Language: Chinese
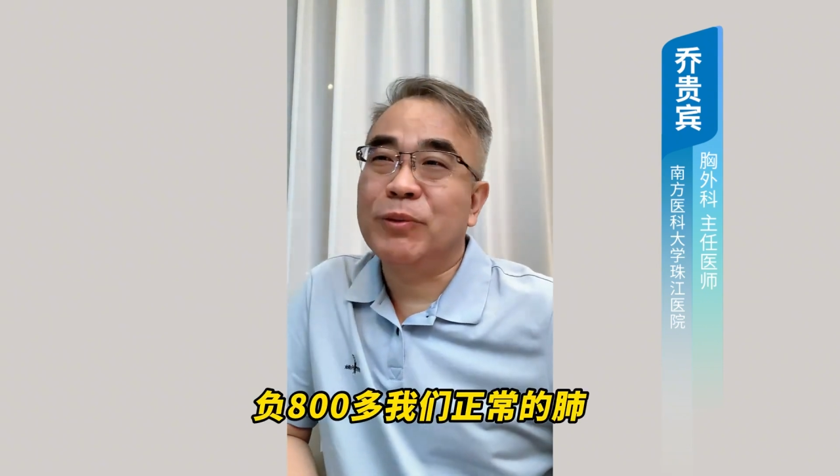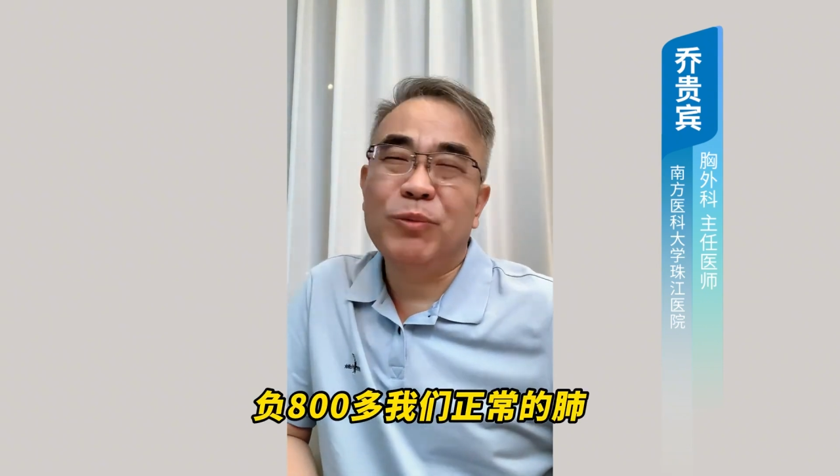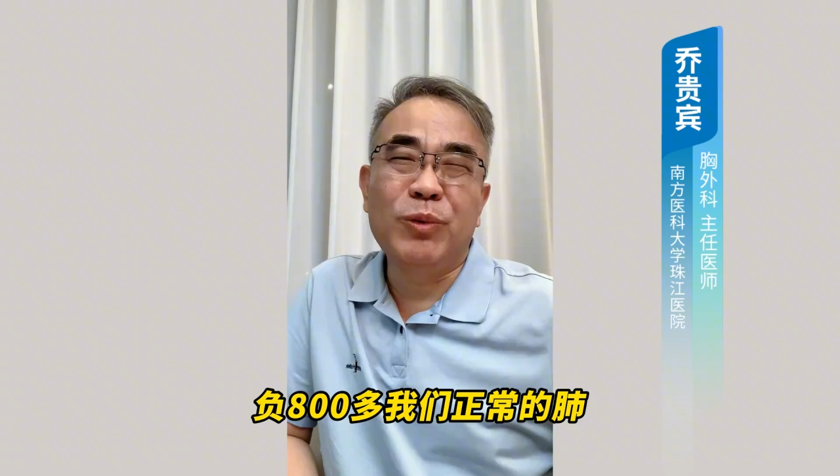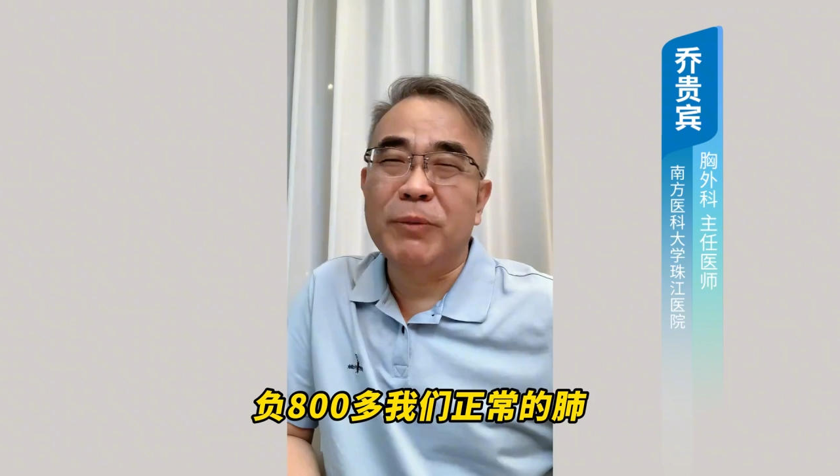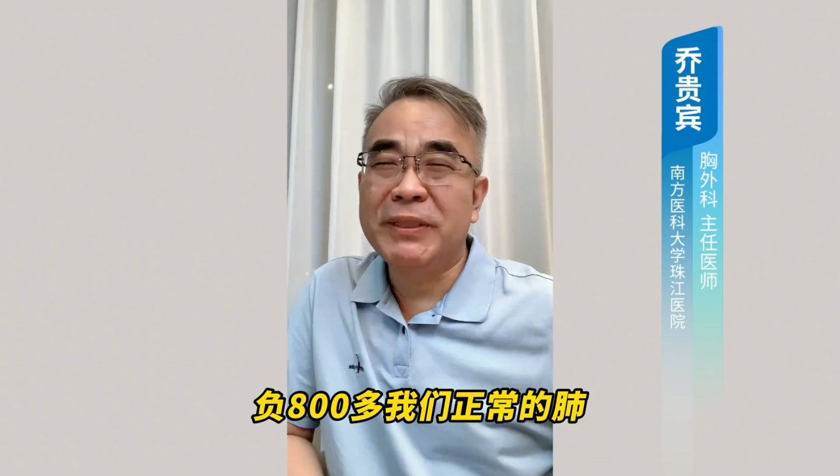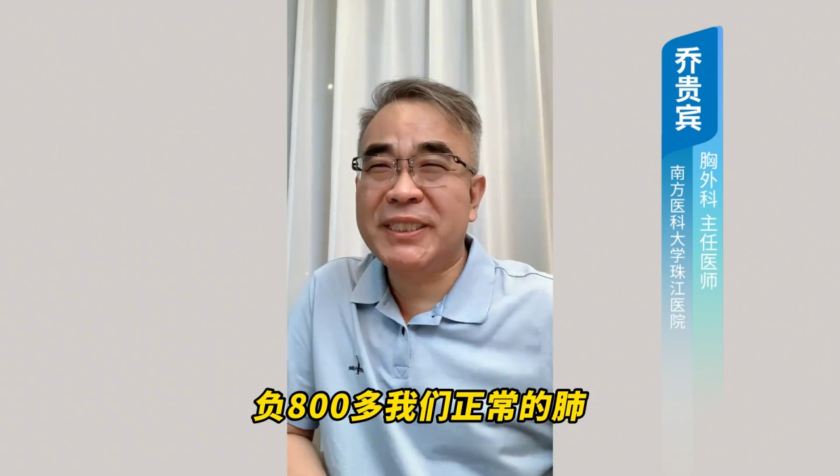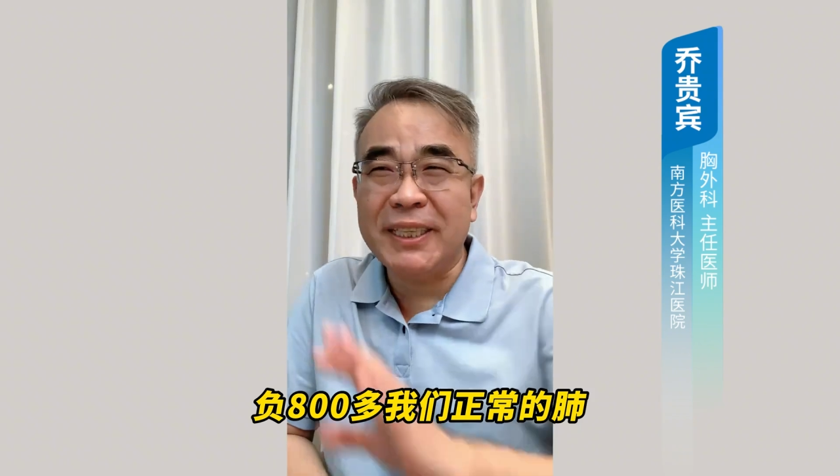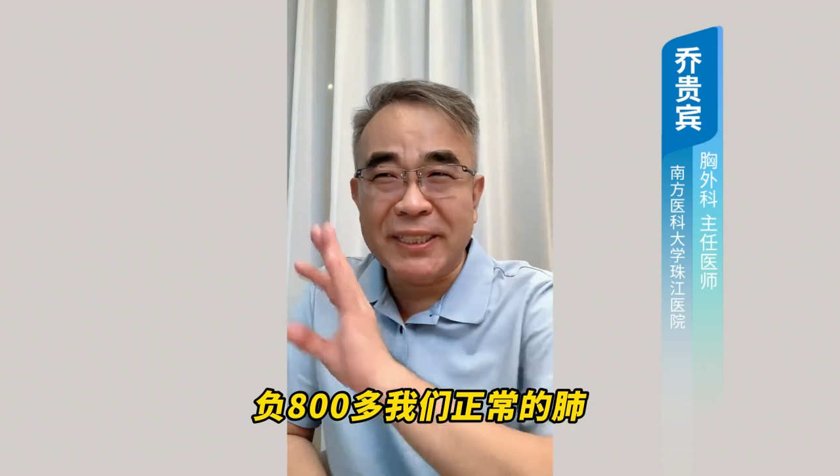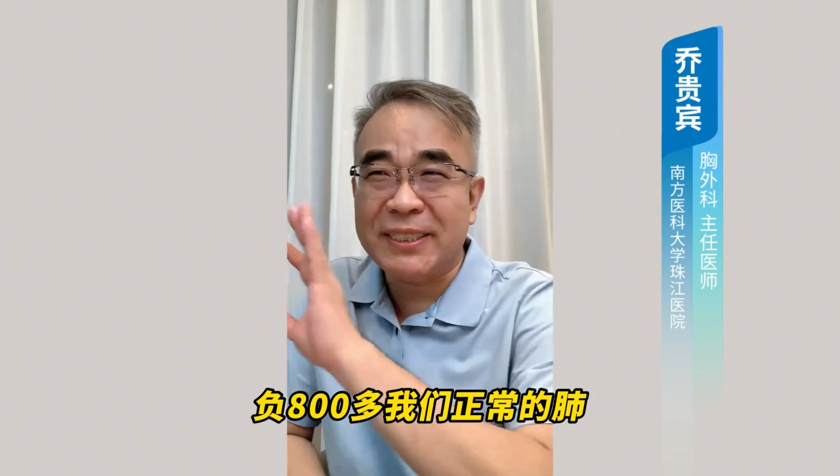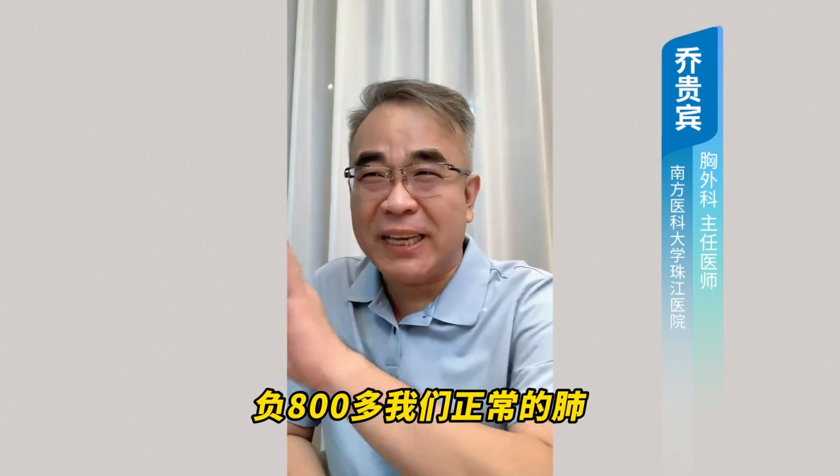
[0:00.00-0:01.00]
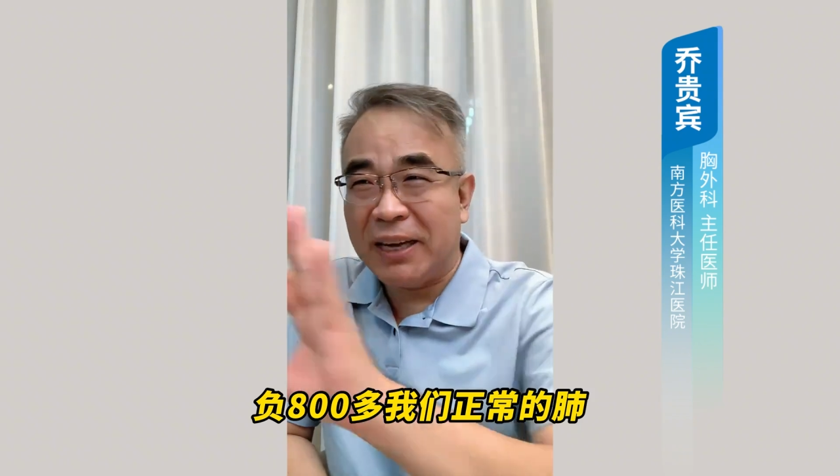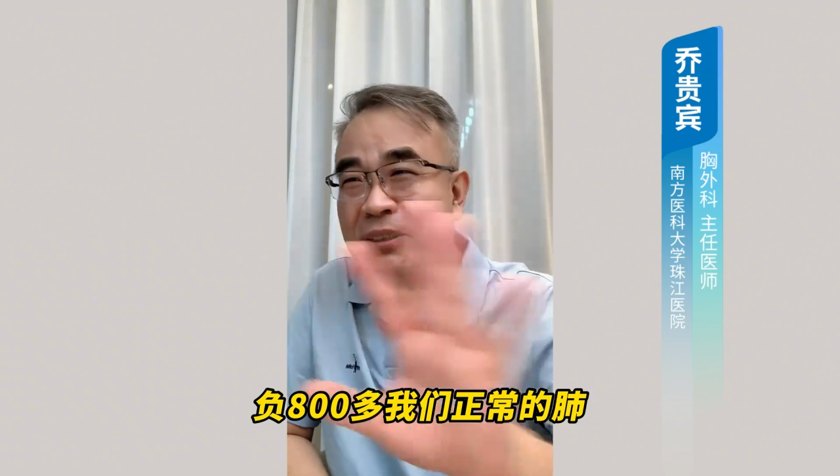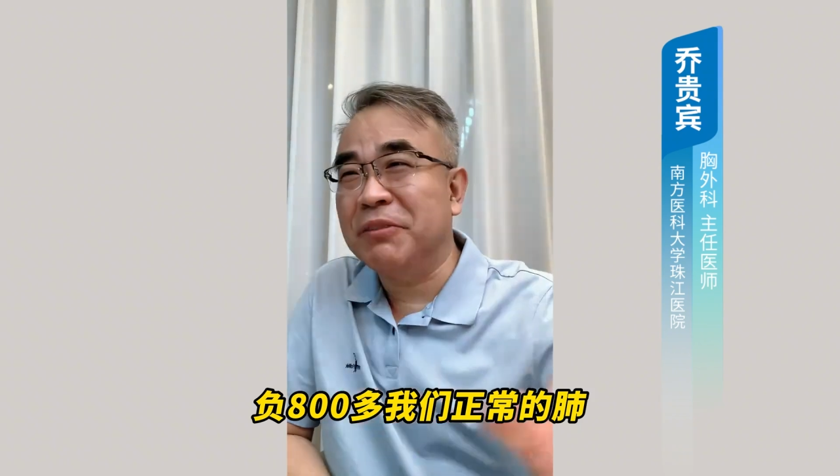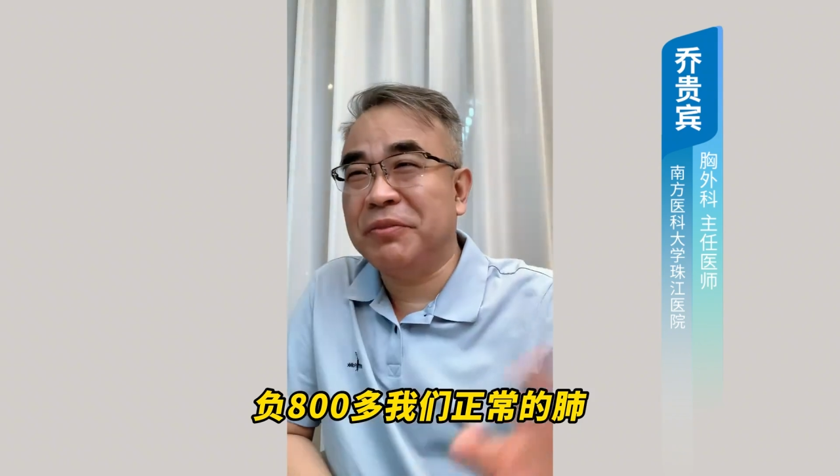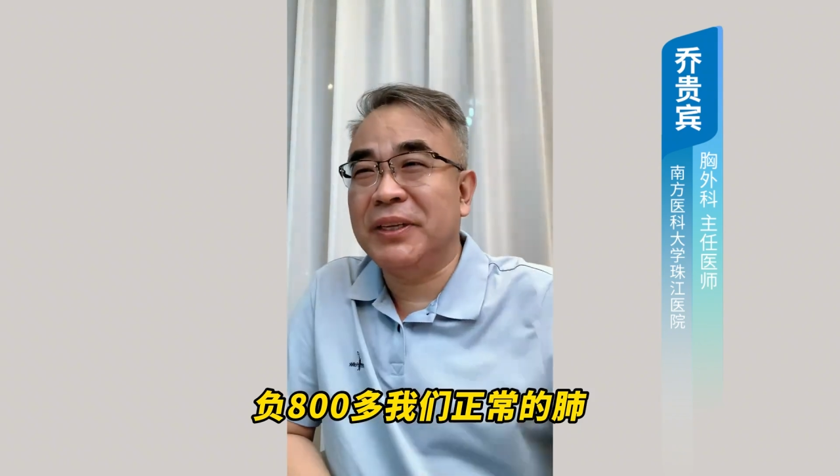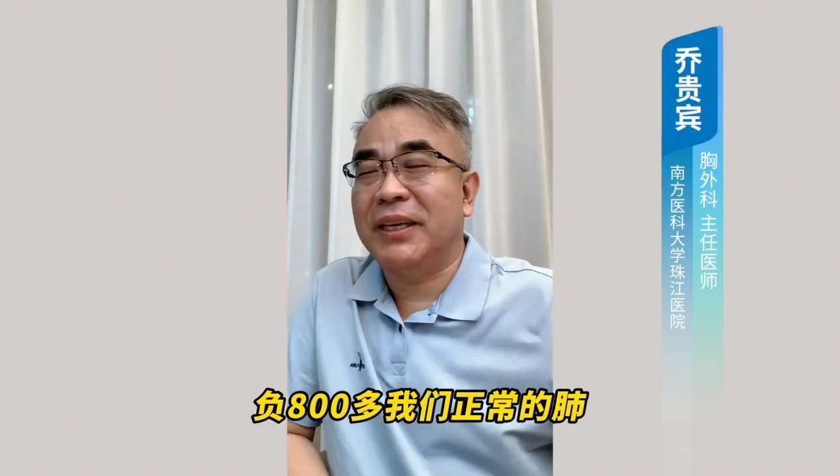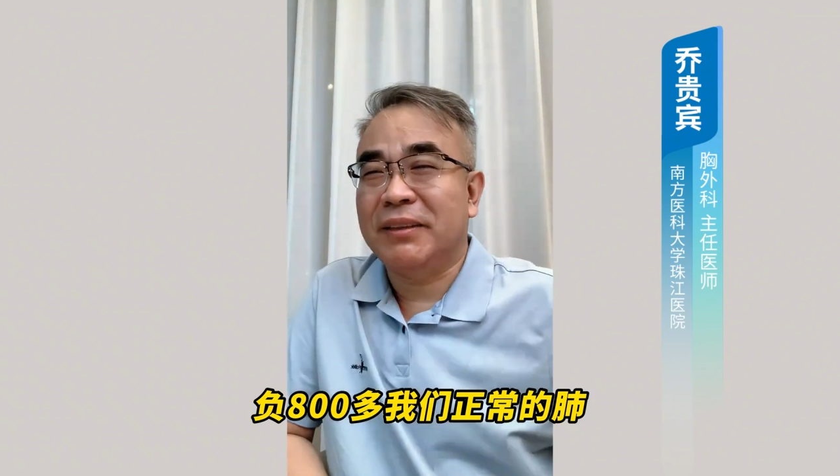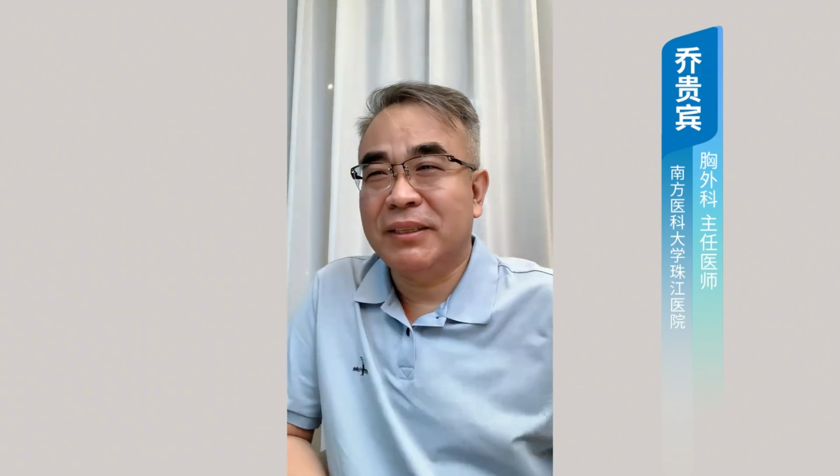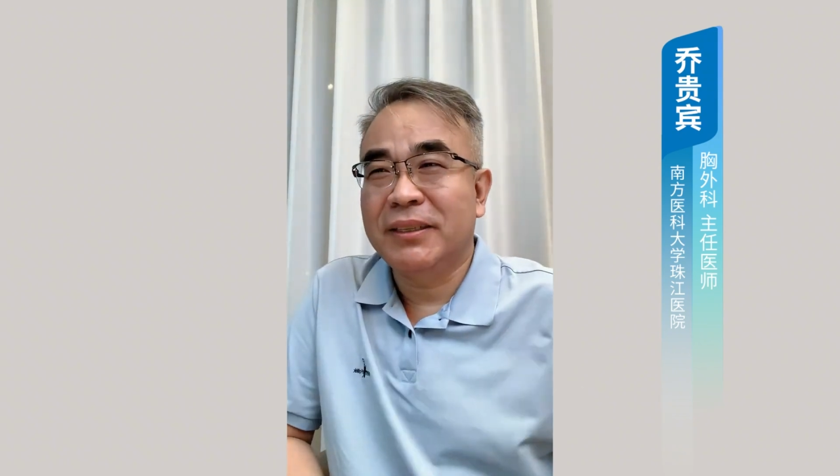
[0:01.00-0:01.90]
我们正常的肺，